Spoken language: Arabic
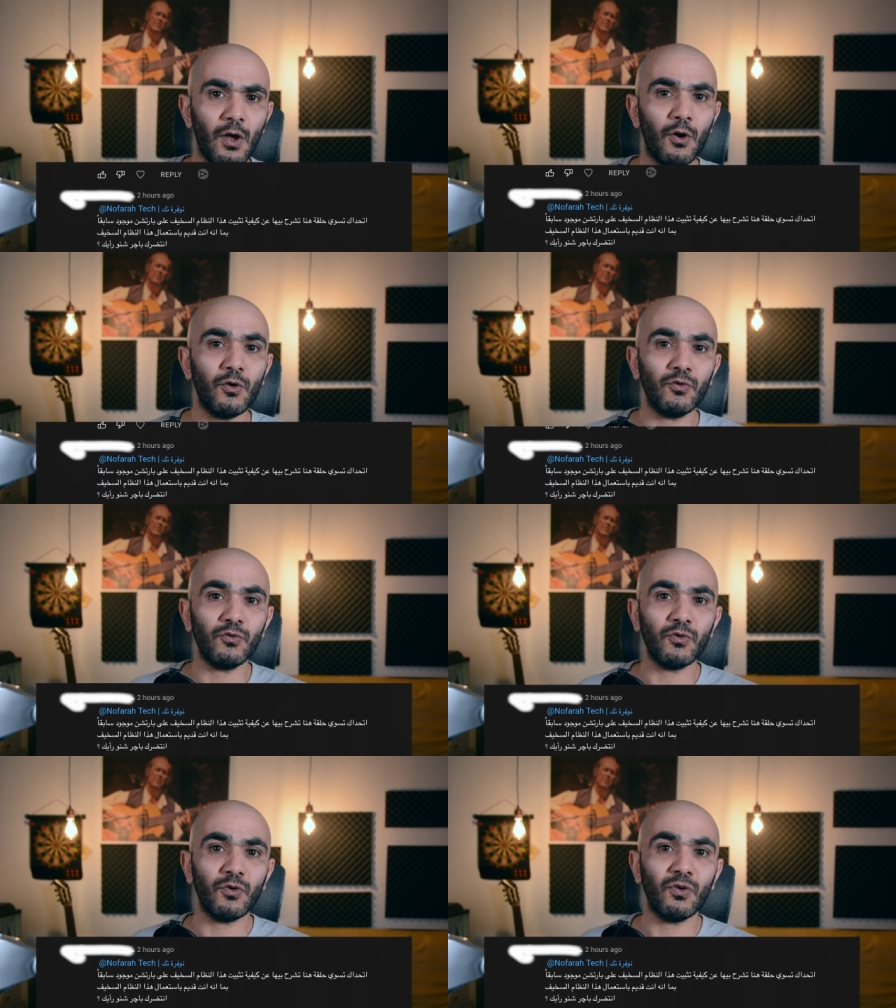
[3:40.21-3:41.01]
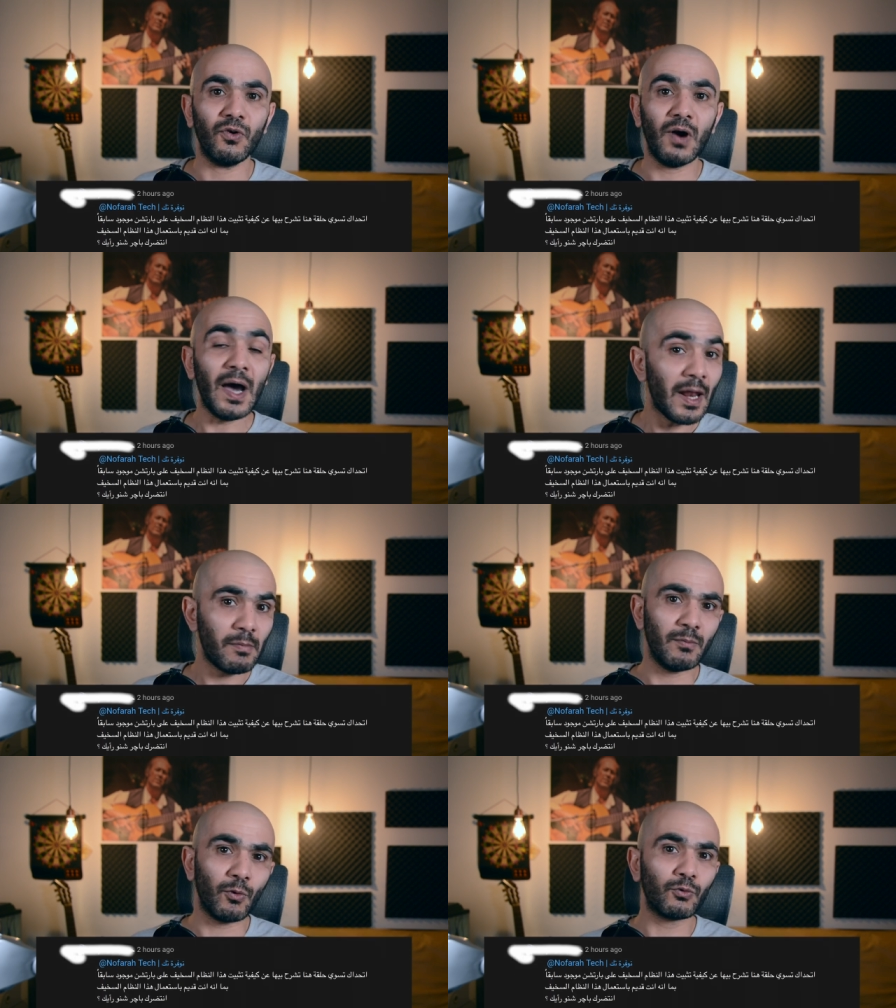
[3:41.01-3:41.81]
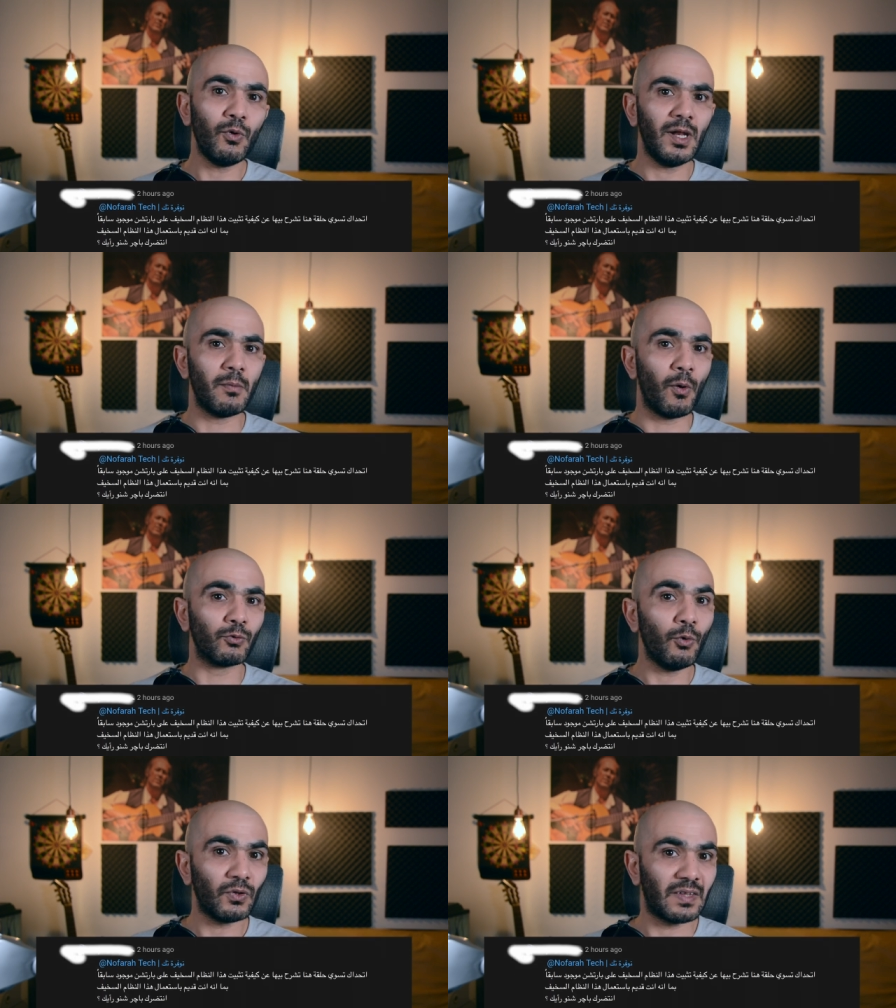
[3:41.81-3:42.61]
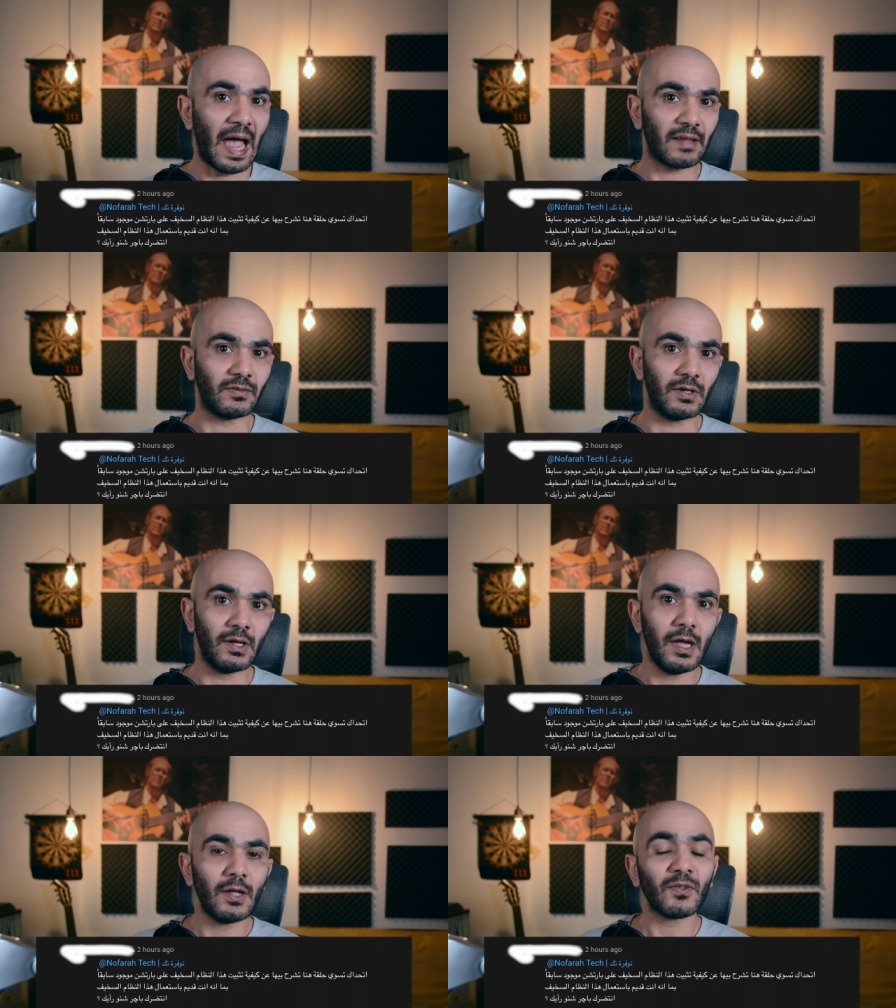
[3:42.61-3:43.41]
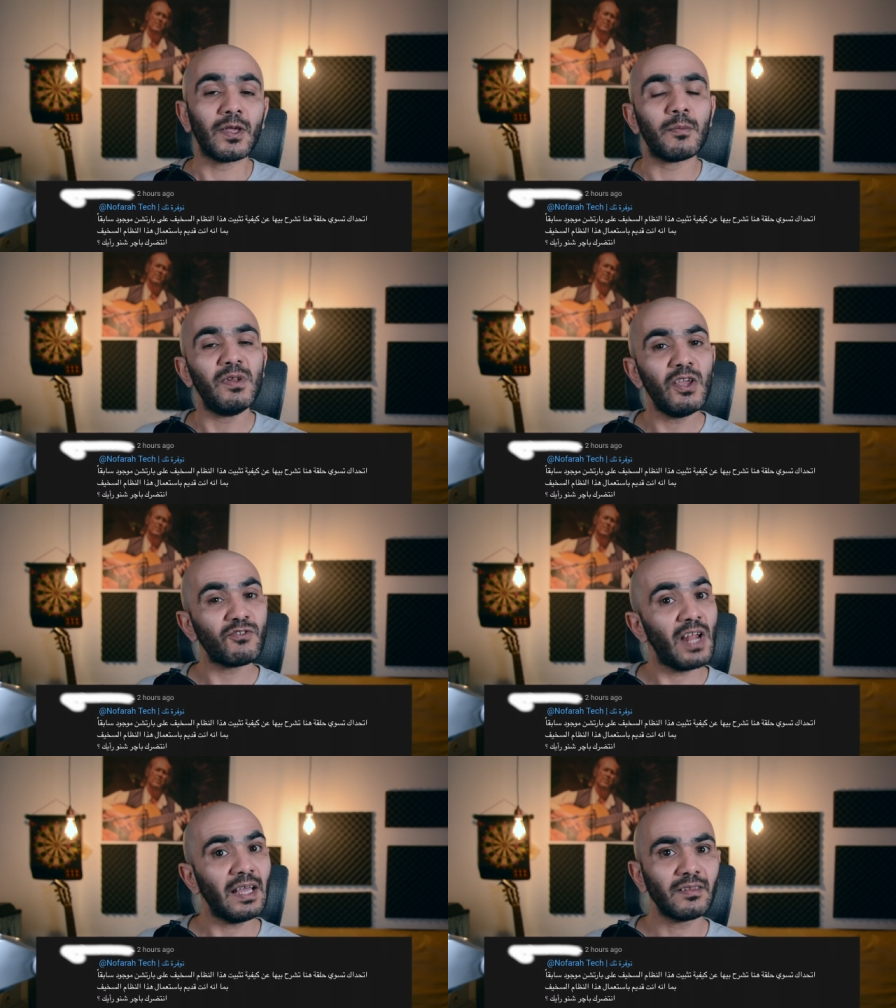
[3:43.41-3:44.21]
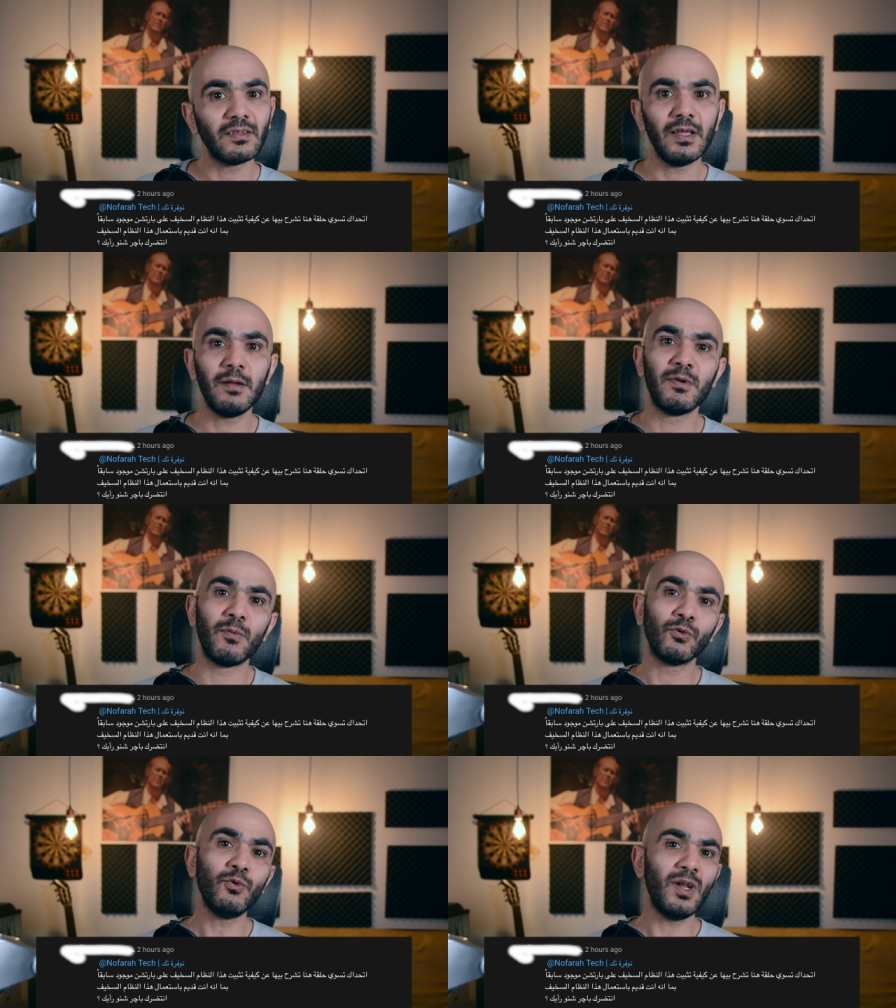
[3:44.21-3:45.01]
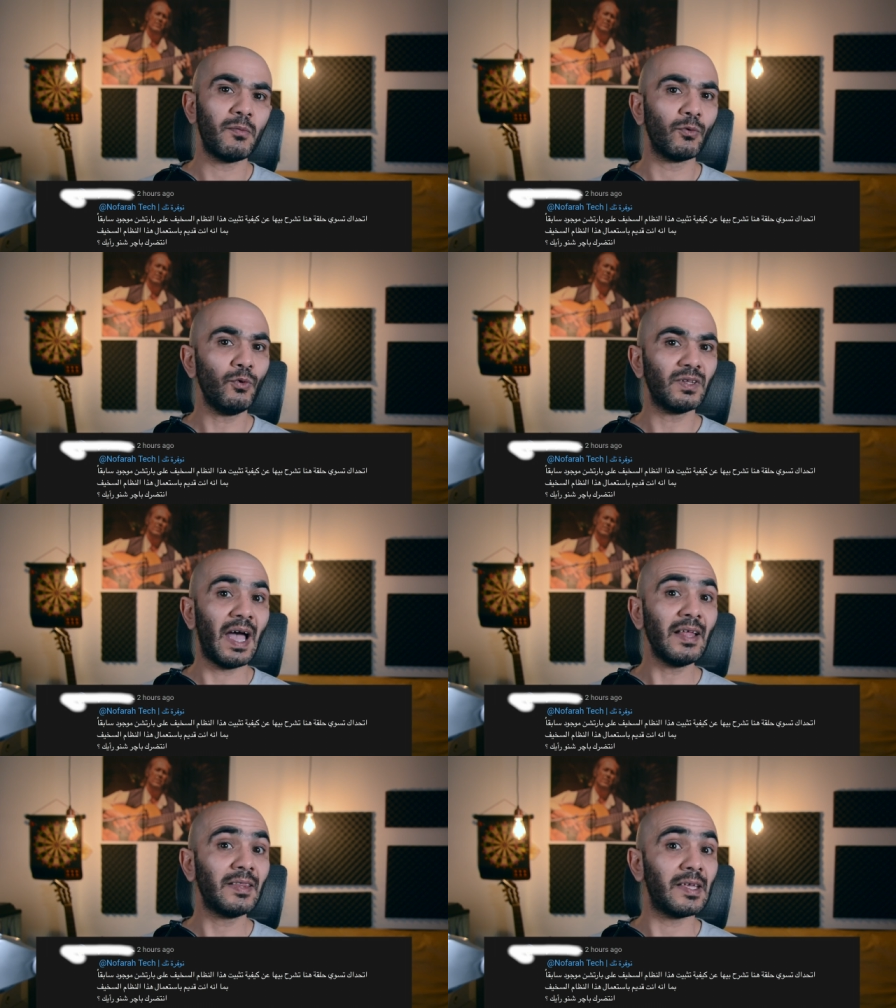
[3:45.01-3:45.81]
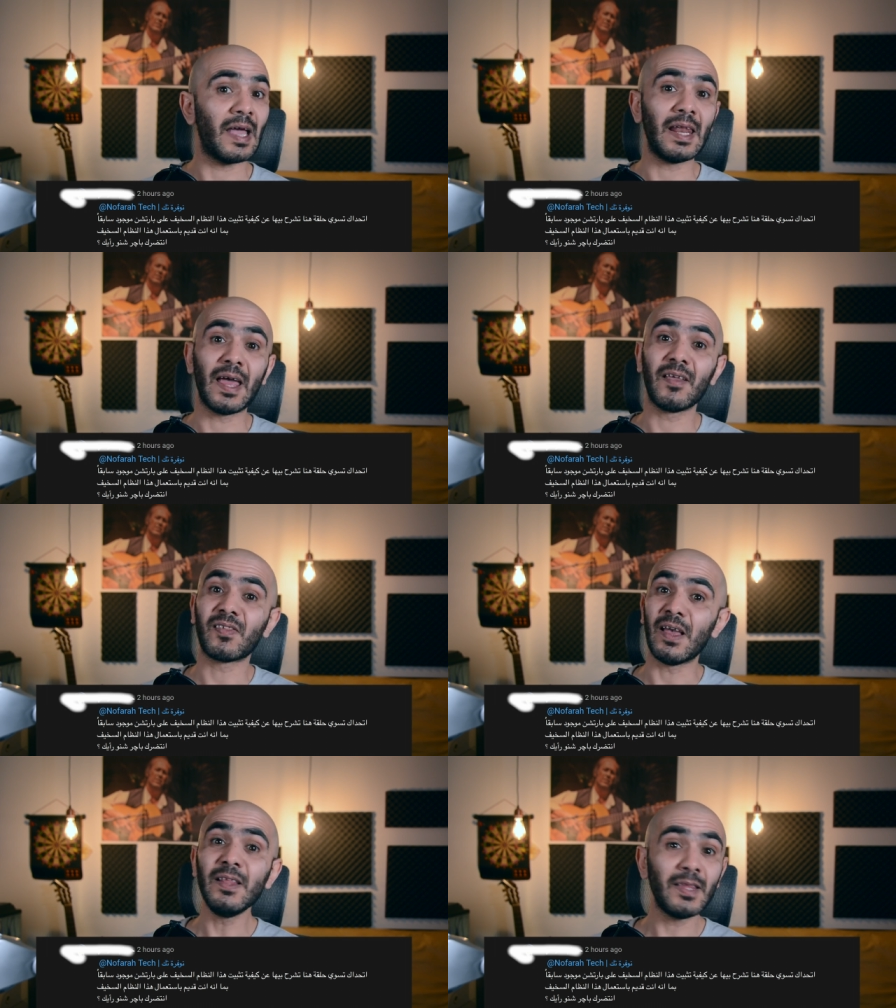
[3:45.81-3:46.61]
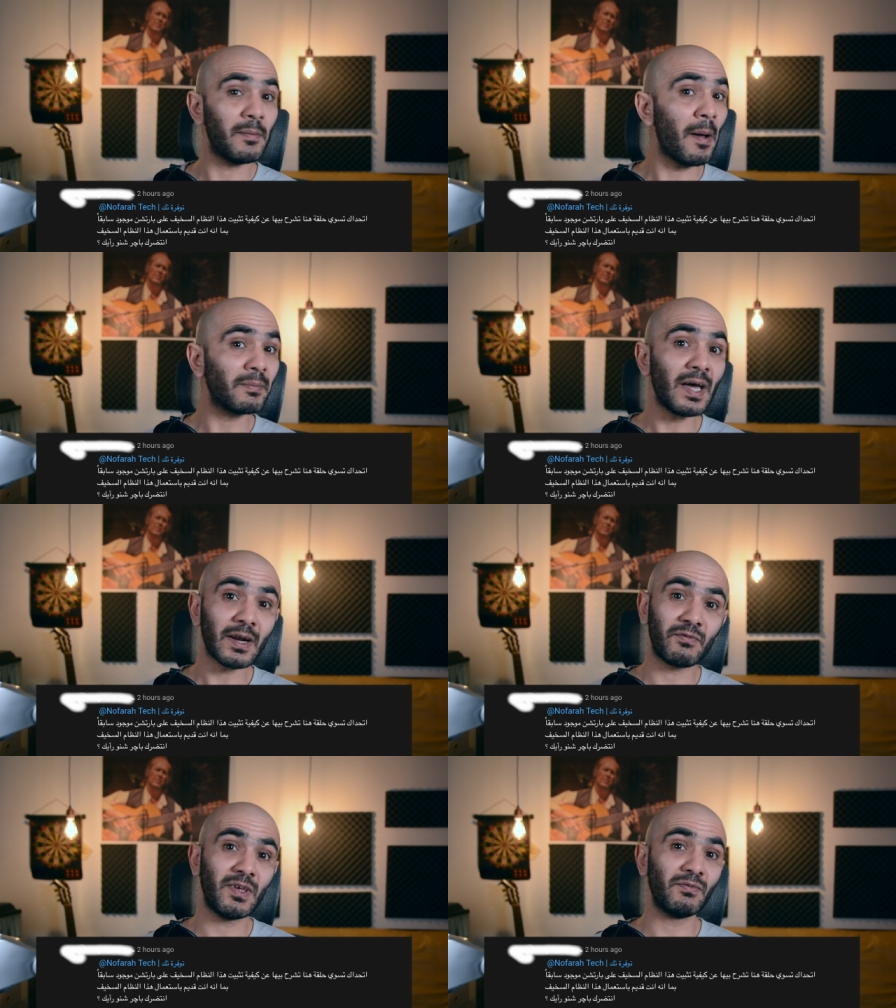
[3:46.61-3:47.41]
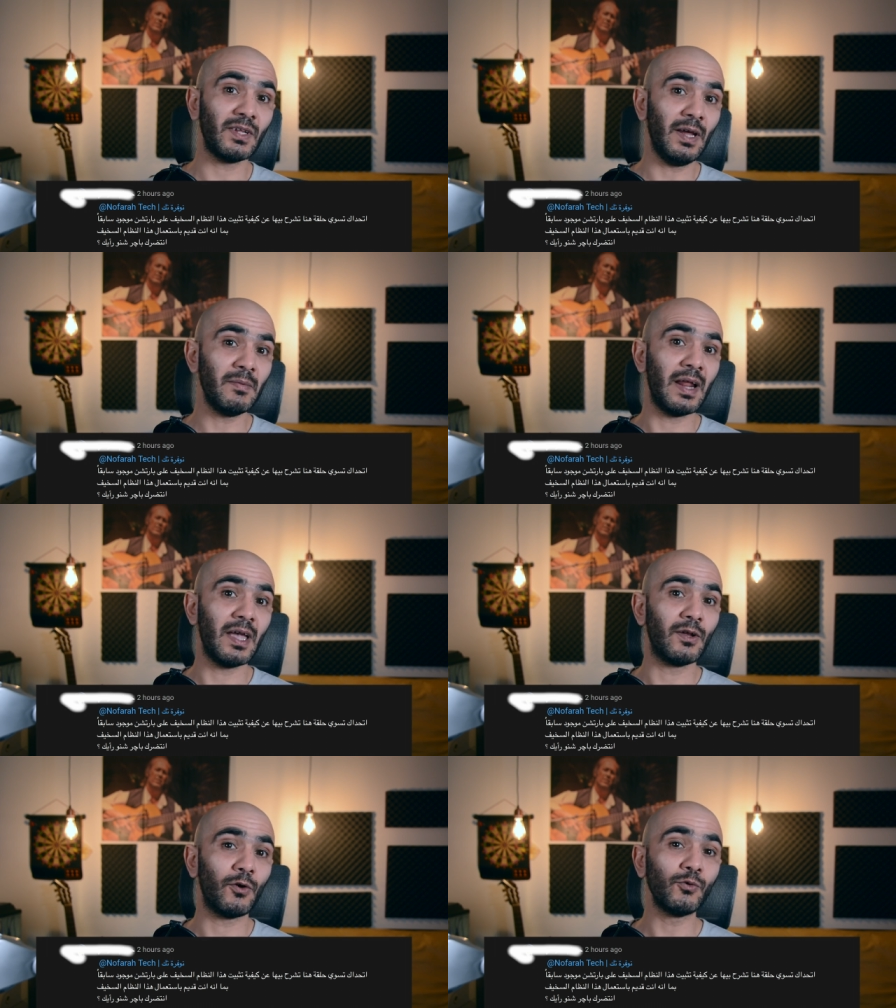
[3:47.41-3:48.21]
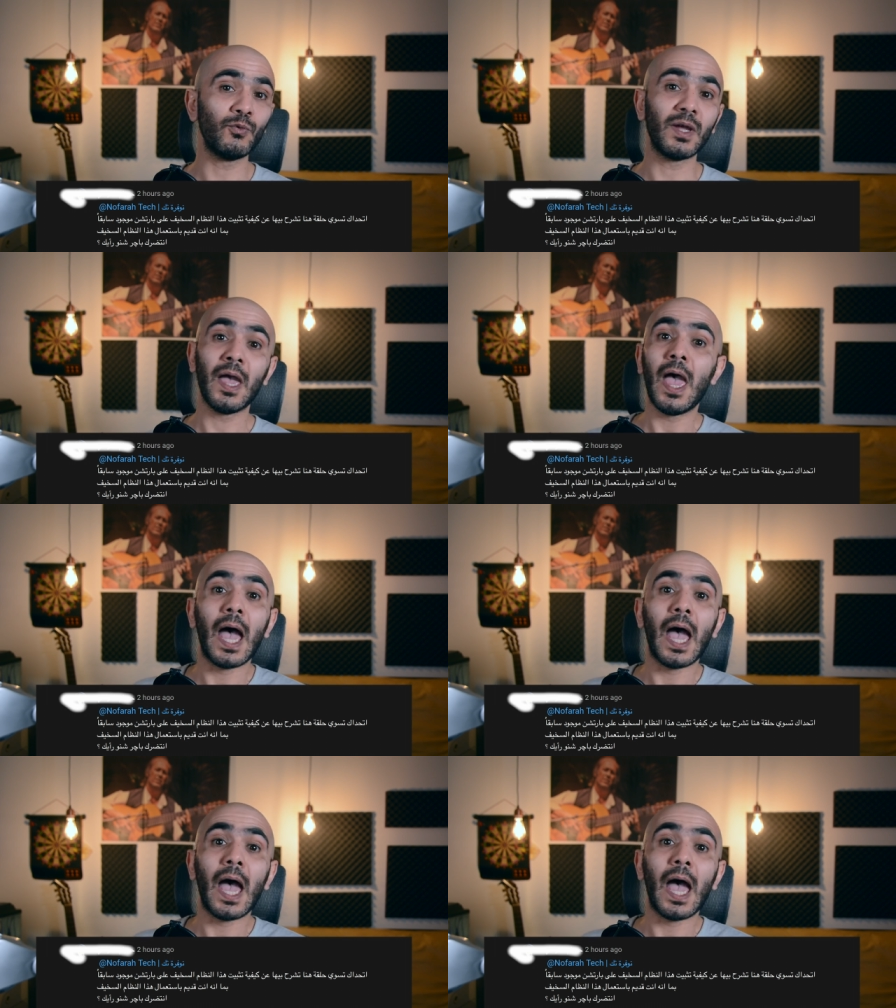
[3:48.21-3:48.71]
انه قلب الموضوع لموضوع تحدي طيب ليش لحتى تقلب الموضوع لموضوع تحدي هلا اذا انت ما بتعرف كيف تنعمل هاي الخطوه